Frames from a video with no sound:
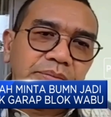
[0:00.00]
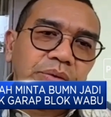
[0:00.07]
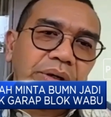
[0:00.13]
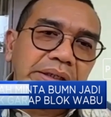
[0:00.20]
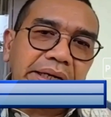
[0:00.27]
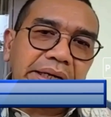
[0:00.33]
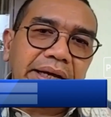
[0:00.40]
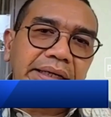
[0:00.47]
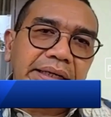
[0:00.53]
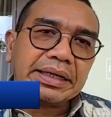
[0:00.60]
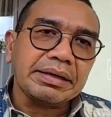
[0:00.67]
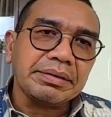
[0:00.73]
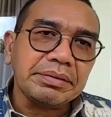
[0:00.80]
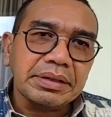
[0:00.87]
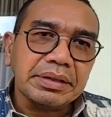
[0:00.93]
semuanya
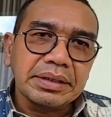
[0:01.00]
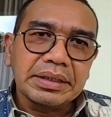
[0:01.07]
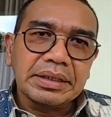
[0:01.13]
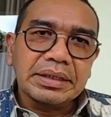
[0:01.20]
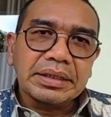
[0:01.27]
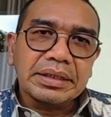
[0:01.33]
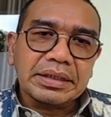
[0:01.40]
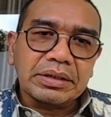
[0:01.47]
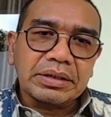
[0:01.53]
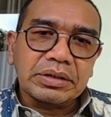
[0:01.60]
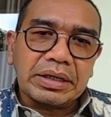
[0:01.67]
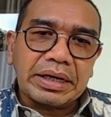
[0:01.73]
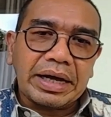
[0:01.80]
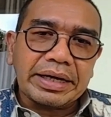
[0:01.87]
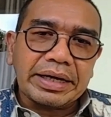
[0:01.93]
akhirnya kan
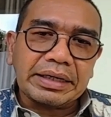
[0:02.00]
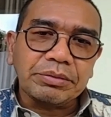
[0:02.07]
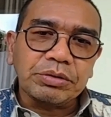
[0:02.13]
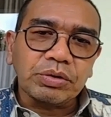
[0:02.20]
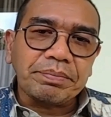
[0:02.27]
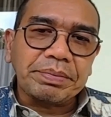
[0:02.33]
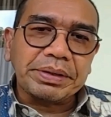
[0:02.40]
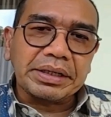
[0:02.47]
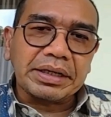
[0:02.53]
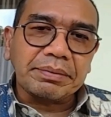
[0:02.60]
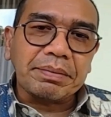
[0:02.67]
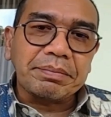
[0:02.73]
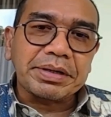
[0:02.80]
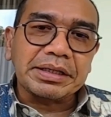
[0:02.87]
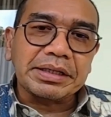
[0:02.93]
akhirnya untuk
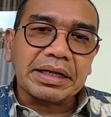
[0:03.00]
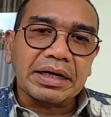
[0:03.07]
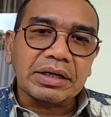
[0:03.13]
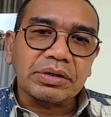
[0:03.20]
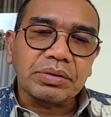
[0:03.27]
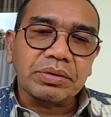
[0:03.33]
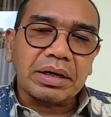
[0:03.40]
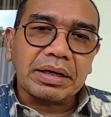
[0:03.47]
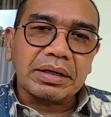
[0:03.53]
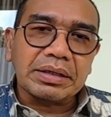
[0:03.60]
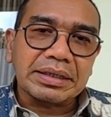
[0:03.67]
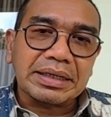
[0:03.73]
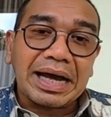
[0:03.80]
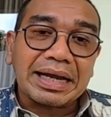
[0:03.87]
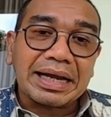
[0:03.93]
kepentingan pemerintah gitu,
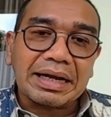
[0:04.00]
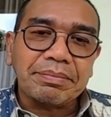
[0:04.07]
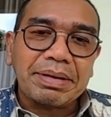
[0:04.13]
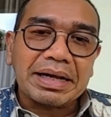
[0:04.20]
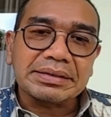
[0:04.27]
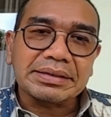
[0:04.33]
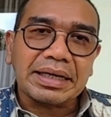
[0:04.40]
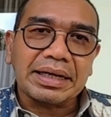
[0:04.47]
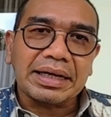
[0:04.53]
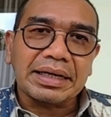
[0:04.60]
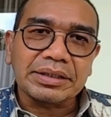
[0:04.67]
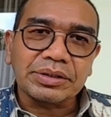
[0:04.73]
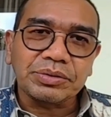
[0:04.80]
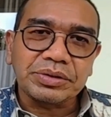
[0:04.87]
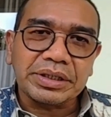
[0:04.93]
negara bangsa
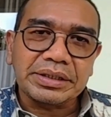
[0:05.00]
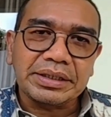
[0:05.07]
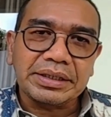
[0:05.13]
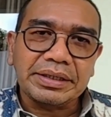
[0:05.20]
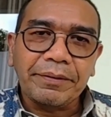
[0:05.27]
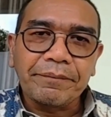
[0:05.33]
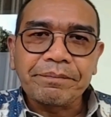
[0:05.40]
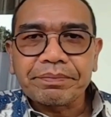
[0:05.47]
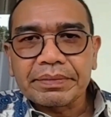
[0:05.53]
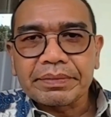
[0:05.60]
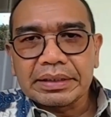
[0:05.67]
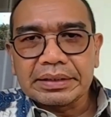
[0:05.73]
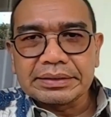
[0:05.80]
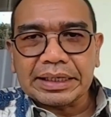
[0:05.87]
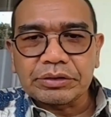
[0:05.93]
lah gitu jadi
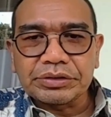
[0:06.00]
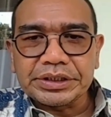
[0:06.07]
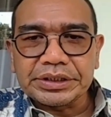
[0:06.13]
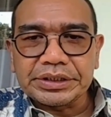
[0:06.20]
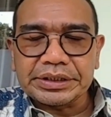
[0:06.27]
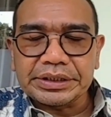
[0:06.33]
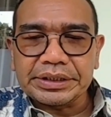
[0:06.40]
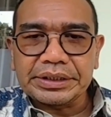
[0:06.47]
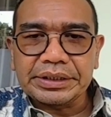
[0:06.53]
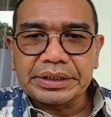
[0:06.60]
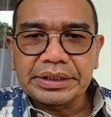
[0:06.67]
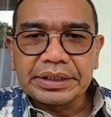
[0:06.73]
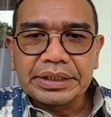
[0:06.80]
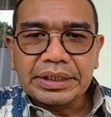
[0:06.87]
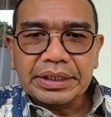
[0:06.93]
di satu
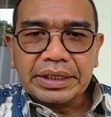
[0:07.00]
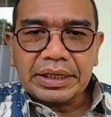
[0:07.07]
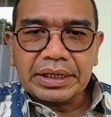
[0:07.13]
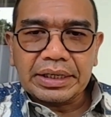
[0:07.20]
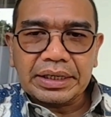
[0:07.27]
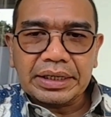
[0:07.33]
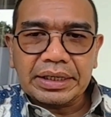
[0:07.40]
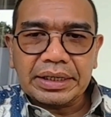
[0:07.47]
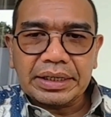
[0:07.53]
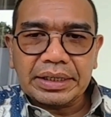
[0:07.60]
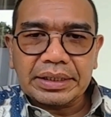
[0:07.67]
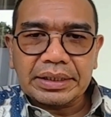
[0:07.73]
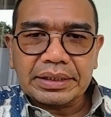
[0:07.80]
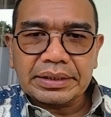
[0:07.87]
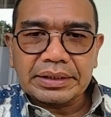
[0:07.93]
sisi
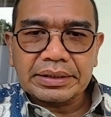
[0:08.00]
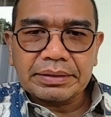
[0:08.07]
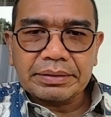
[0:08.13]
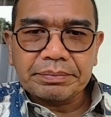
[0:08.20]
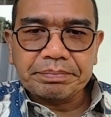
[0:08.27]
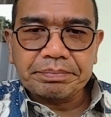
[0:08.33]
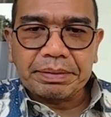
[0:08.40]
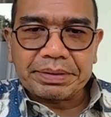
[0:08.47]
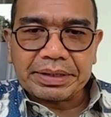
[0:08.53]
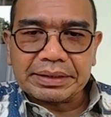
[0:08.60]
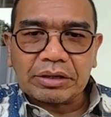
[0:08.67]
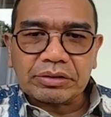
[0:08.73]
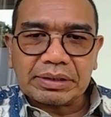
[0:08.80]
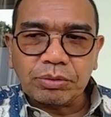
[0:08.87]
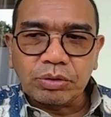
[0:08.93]
uh,
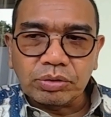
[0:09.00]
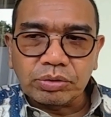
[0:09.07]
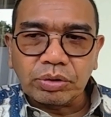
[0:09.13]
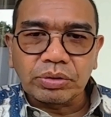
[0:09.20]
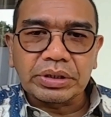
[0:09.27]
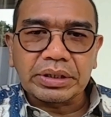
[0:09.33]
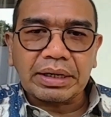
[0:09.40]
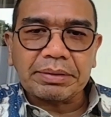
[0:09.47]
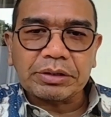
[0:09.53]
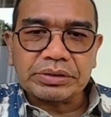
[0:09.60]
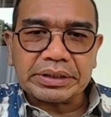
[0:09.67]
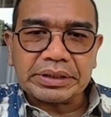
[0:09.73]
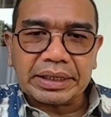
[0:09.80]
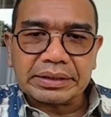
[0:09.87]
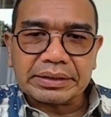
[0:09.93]
pemerintah tetap untung dengan
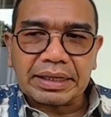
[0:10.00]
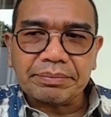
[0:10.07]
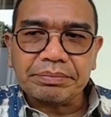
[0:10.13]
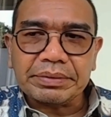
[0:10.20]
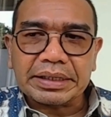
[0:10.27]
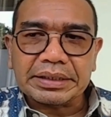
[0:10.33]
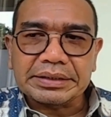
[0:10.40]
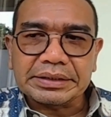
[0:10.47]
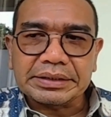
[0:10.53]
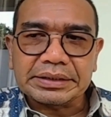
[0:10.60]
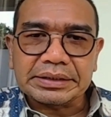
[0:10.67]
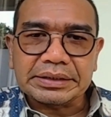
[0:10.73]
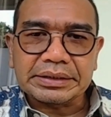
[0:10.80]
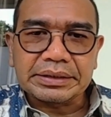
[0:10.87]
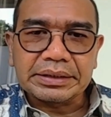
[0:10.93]
maksudnya antam dari
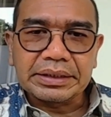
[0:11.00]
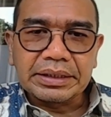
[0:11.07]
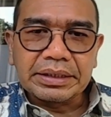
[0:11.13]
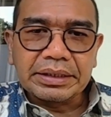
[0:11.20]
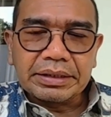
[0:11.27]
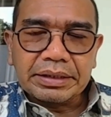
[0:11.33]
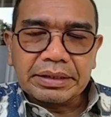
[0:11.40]
sisi